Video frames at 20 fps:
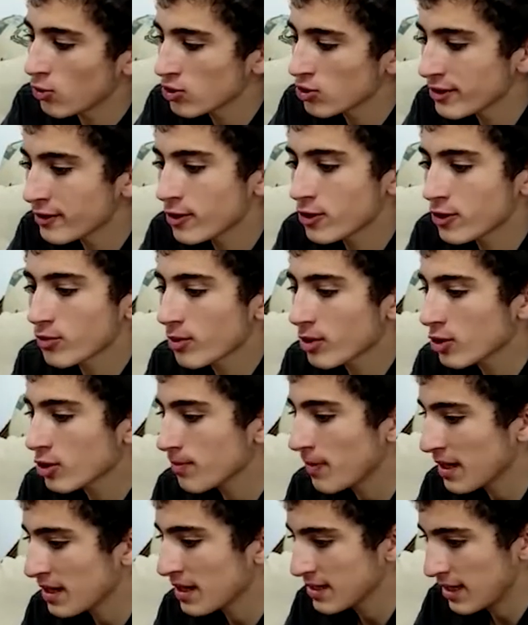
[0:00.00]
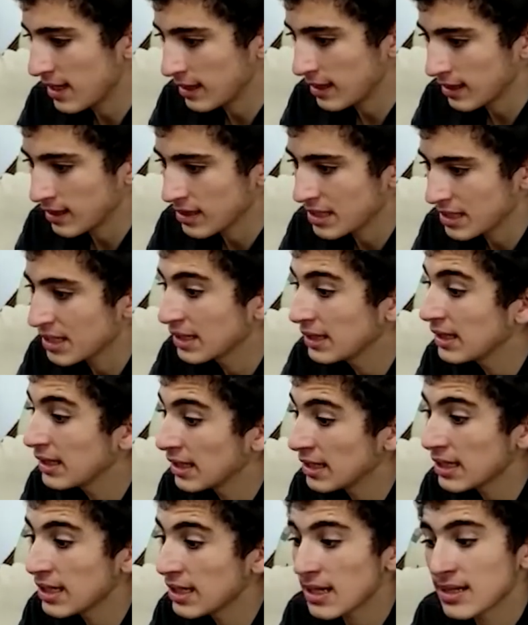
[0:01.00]
que le gusten los buenos
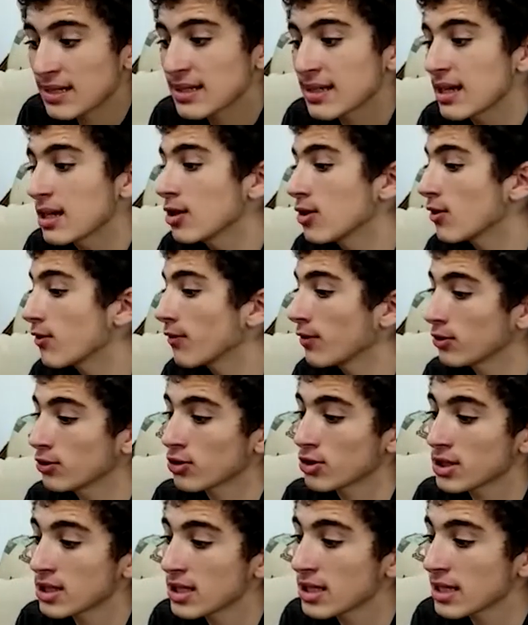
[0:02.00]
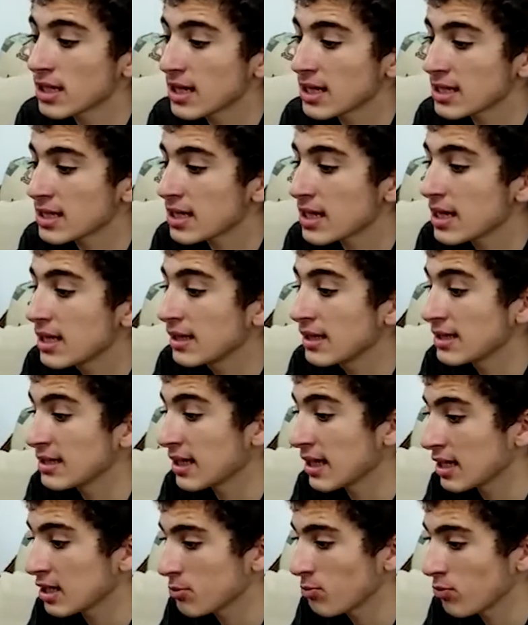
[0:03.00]
paisajes. De aquí han salido fotos dignas
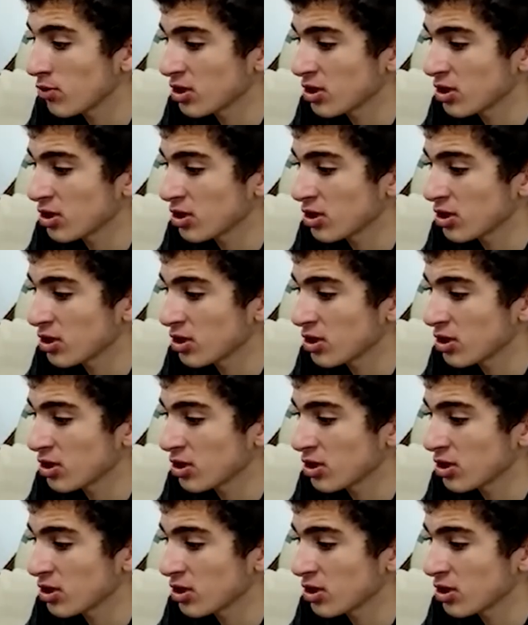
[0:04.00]
de estar